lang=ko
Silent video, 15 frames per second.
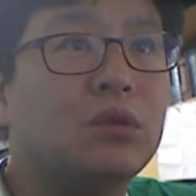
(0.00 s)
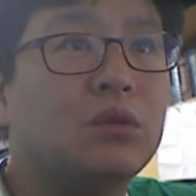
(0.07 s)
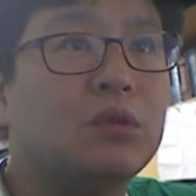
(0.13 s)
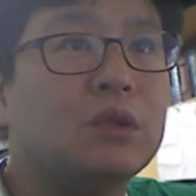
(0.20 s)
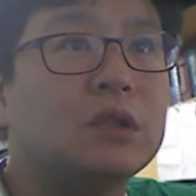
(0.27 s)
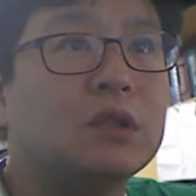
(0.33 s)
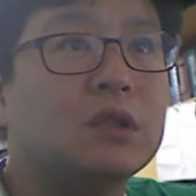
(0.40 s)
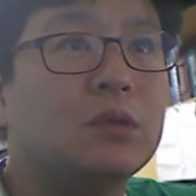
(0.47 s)
이
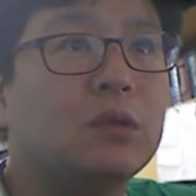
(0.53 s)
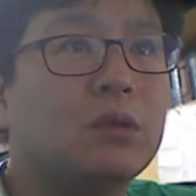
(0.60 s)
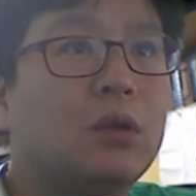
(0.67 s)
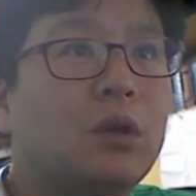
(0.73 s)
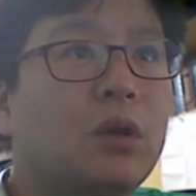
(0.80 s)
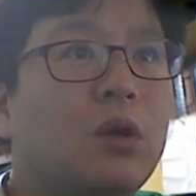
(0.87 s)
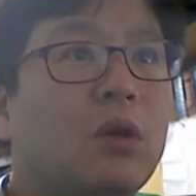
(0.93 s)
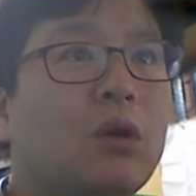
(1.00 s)
위치도
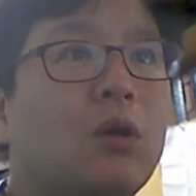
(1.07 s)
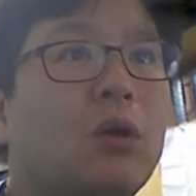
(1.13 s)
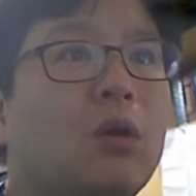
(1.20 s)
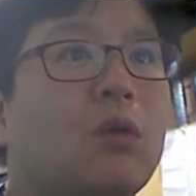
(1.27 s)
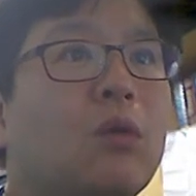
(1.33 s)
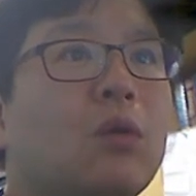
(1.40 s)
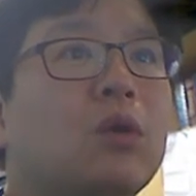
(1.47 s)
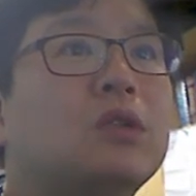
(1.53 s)

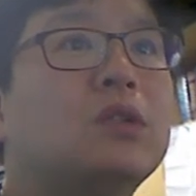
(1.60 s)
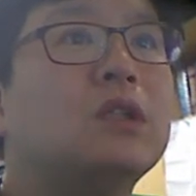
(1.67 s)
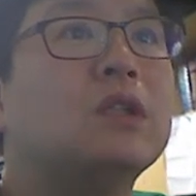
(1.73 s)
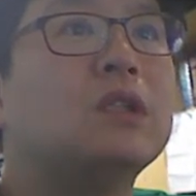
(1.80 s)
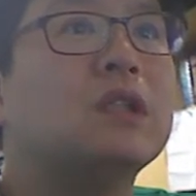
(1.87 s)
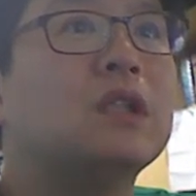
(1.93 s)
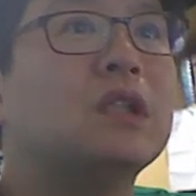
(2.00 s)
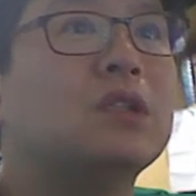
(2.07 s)
골절이
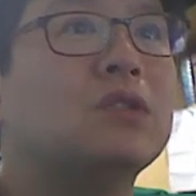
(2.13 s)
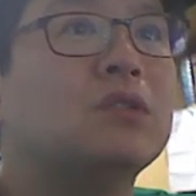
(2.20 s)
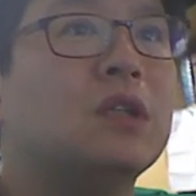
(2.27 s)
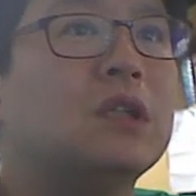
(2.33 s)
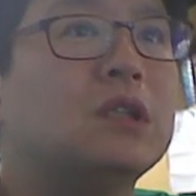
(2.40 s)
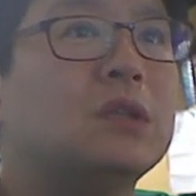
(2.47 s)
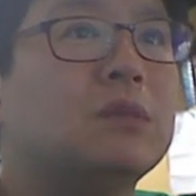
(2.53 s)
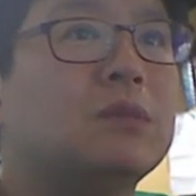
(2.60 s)
생길 수가
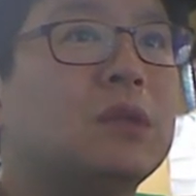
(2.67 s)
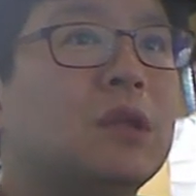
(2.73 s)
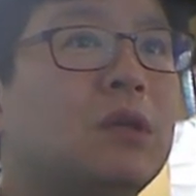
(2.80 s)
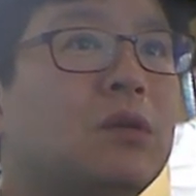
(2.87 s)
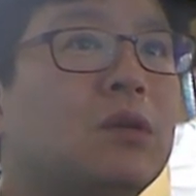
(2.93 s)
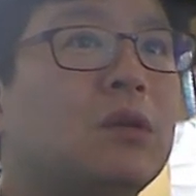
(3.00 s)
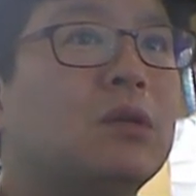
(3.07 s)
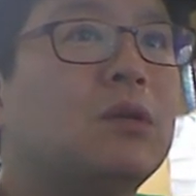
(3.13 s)
있습니다.
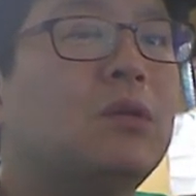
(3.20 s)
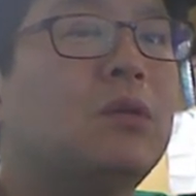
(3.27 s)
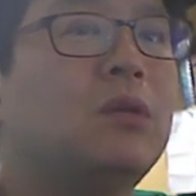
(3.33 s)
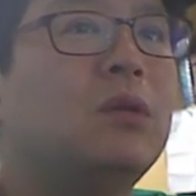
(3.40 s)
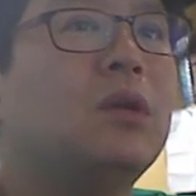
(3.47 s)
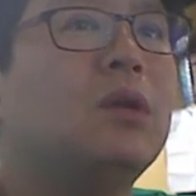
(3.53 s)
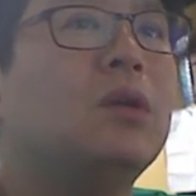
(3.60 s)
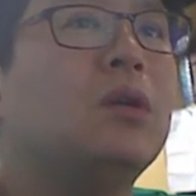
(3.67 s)
여기도
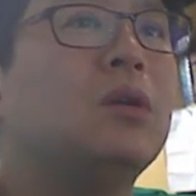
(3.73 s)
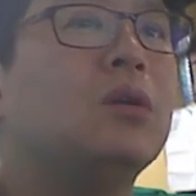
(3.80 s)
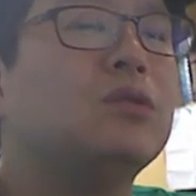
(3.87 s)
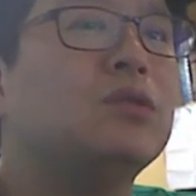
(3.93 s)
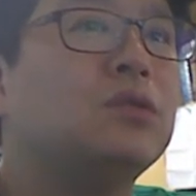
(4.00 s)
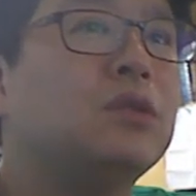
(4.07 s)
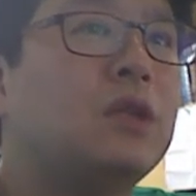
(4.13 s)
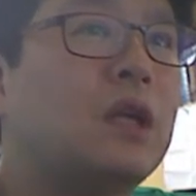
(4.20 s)

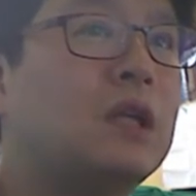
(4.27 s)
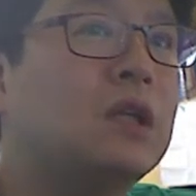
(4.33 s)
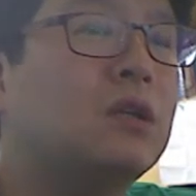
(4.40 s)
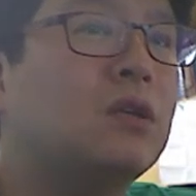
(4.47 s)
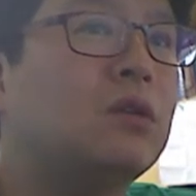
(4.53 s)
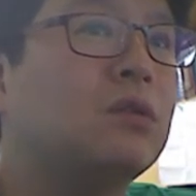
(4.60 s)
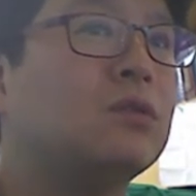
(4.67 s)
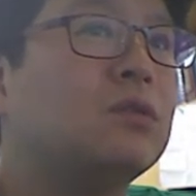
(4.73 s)
수술하는
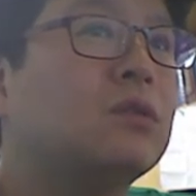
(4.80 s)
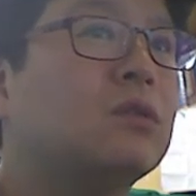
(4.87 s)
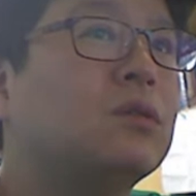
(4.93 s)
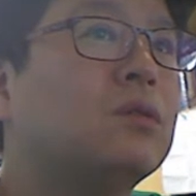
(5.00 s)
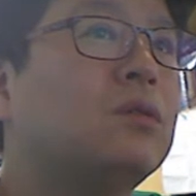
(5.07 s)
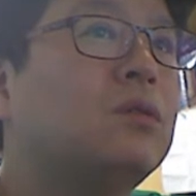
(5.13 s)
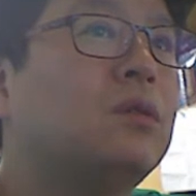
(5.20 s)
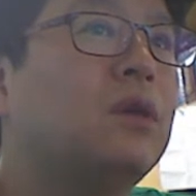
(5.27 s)
경우도
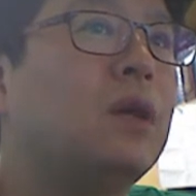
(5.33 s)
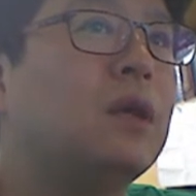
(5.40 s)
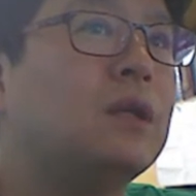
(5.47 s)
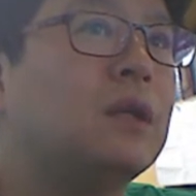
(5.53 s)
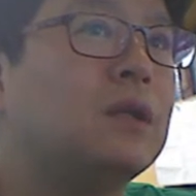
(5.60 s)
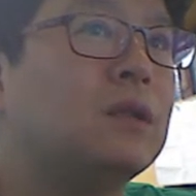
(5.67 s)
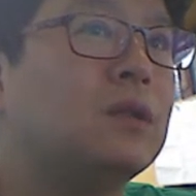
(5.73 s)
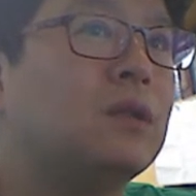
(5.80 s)
있고 안
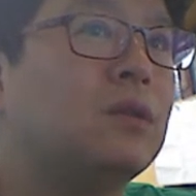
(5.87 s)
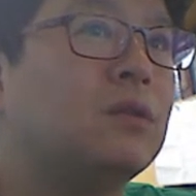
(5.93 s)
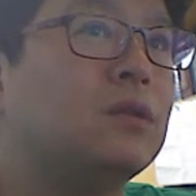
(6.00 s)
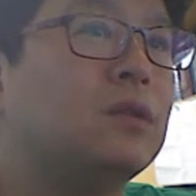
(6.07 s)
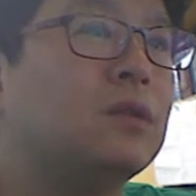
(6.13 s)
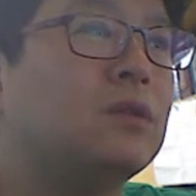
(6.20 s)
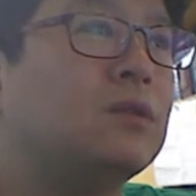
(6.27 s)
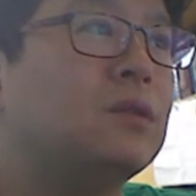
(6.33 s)
하는
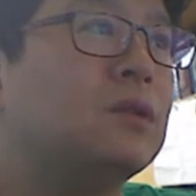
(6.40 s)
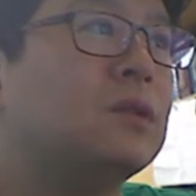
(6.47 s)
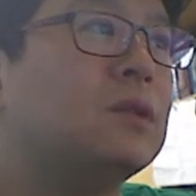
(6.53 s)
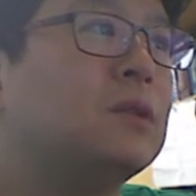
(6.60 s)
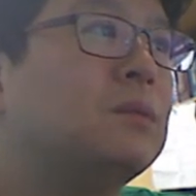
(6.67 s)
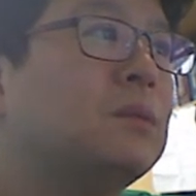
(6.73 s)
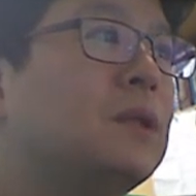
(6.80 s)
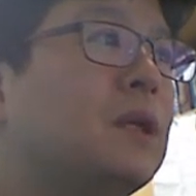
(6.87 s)
경우도 있고
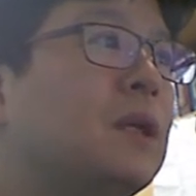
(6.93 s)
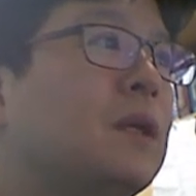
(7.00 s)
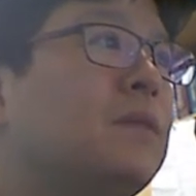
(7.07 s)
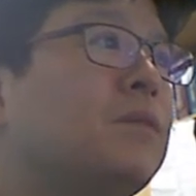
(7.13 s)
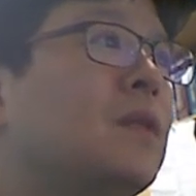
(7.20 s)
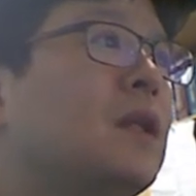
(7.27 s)
그렇습니다.